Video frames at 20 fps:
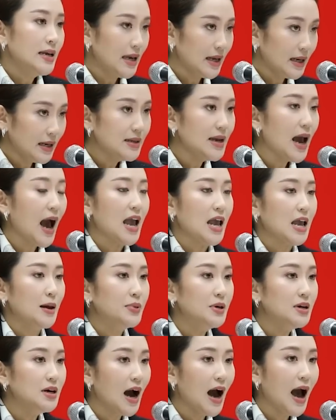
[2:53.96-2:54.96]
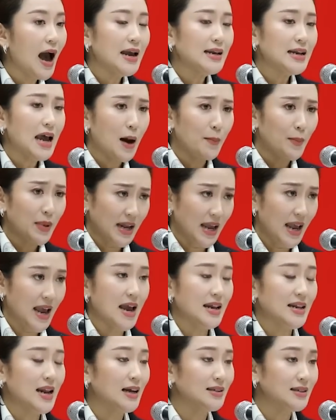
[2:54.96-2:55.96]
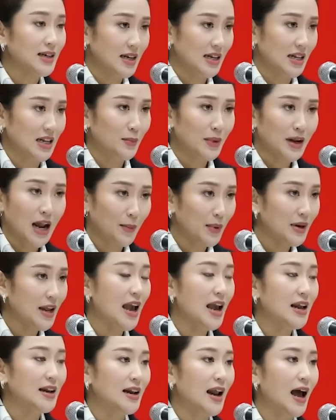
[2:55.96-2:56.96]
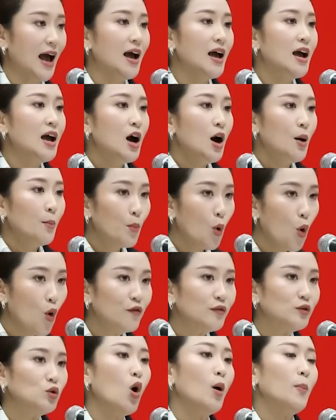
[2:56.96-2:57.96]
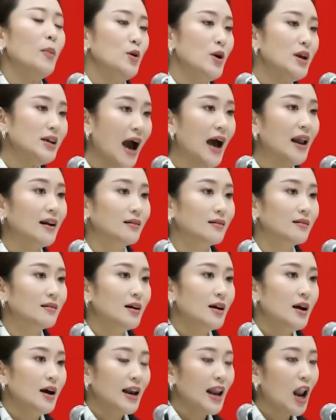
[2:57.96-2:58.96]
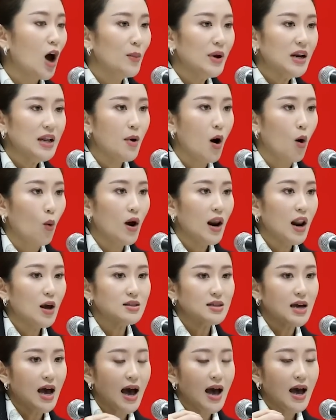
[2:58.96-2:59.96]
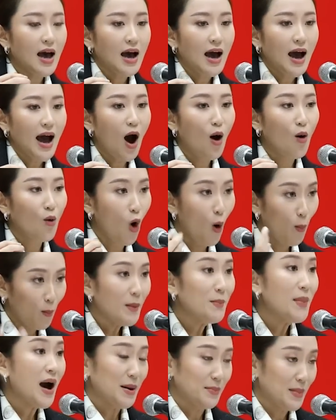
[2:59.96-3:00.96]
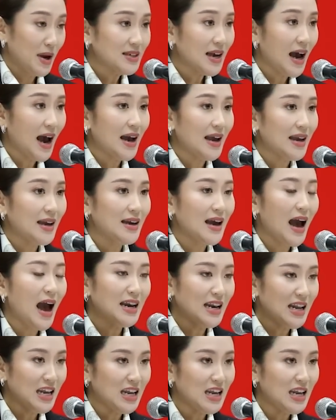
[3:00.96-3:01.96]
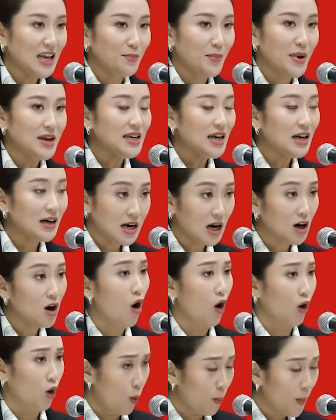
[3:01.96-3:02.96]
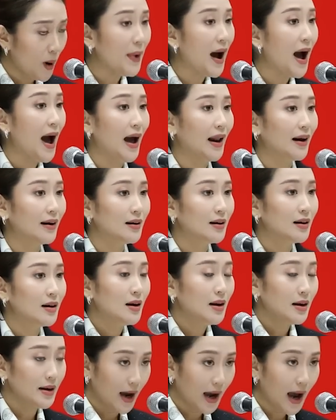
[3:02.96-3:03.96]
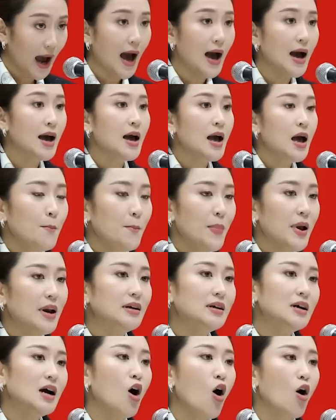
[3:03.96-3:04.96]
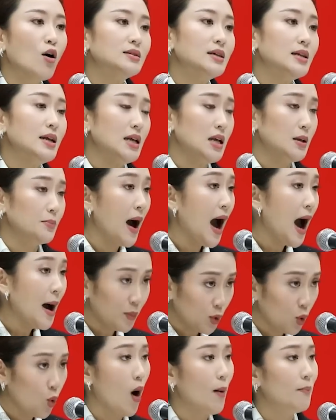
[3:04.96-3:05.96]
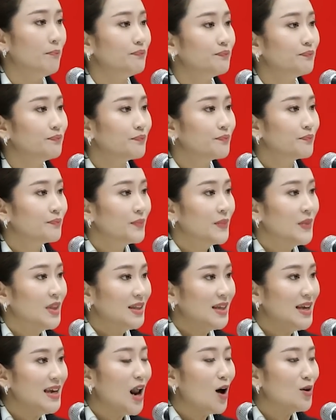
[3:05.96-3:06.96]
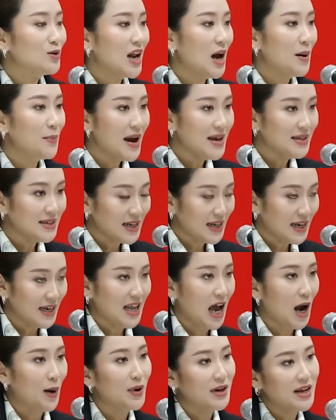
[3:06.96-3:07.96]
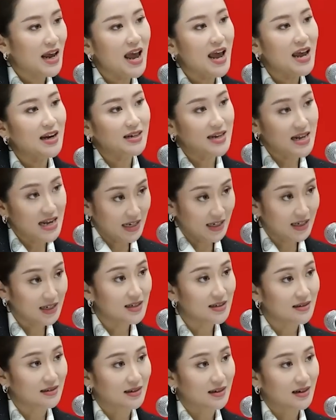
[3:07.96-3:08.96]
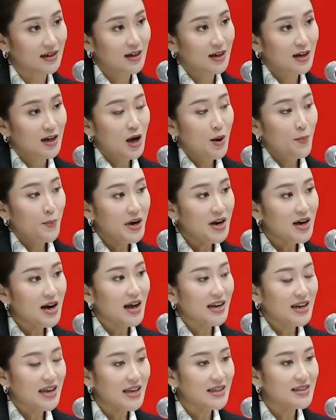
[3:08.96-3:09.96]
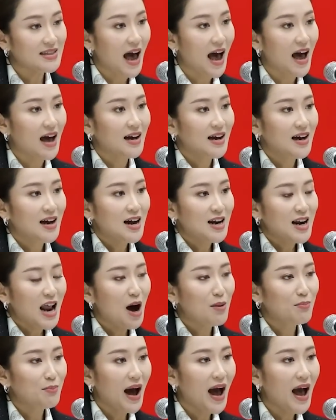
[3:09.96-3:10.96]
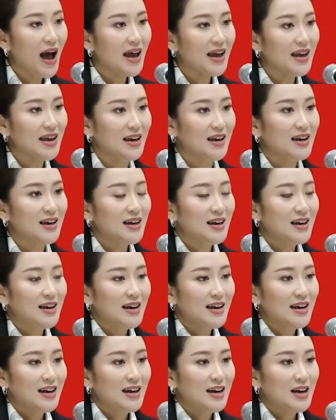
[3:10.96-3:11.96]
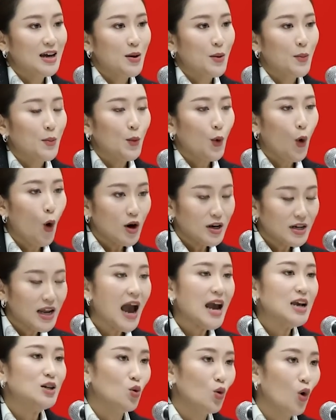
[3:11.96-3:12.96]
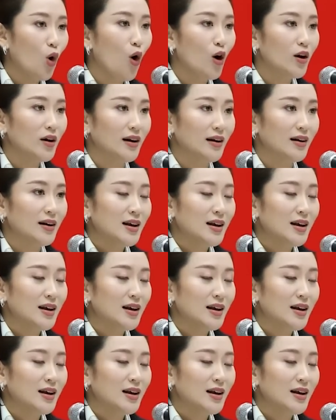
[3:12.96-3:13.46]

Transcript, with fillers: คิดใหญ่เพื่อให้ทั้งประเทศทั้งเศรษฐกิจทั้งประเทศนั้นน่ะ move ตัวไปด้วยกันเราไม่ได้บอกว่าเราจะเอางบประมาณมาใช้อันนี้ไม่ใช่เรื่องของงบประมาณนะคะเป็นเรื่องของเศรษฐกิจภาพรวมที่เราจะทำให้เศรษฐกิจทั้งประเทศดีขึ้นเพื่อที่จะทำให้คนไทยทุกคน